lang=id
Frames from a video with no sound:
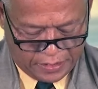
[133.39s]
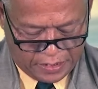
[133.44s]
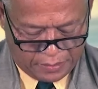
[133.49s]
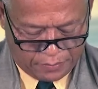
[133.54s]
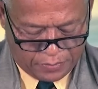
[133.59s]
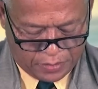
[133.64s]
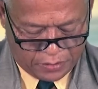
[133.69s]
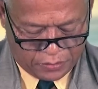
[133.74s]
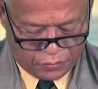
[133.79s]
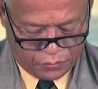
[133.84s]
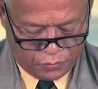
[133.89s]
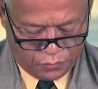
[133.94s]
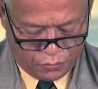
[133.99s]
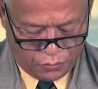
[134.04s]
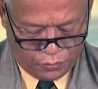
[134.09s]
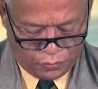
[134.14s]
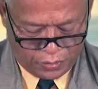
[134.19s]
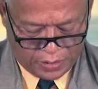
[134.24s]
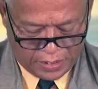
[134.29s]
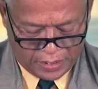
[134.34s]
dan
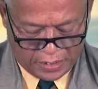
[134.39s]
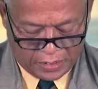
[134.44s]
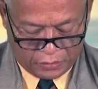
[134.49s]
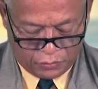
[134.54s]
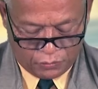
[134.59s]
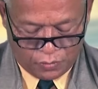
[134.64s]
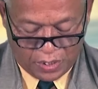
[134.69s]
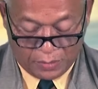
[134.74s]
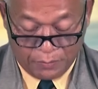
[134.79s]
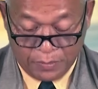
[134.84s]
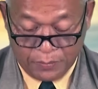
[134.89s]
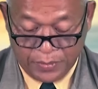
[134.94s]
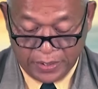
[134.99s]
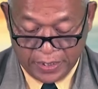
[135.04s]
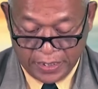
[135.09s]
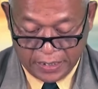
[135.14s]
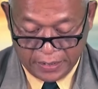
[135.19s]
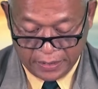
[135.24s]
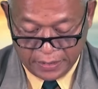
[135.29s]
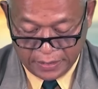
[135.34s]
bersyukur karena Tuhan
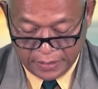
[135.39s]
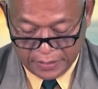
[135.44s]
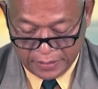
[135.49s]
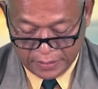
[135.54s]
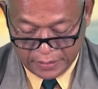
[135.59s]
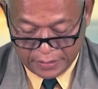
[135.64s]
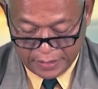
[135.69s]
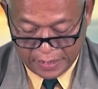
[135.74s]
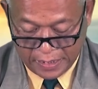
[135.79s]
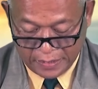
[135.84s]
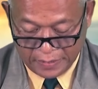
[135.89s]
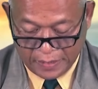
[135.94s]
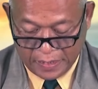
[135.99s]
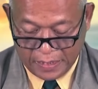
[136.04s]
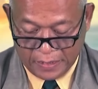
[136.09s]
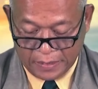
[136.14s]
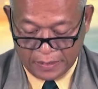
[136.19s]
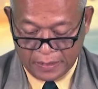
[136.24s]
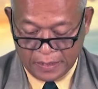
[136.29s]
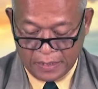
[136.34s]
memberikan
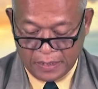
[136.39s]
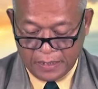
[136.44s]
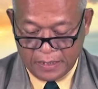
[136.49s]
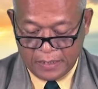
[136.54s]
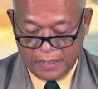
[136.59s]
kesehatan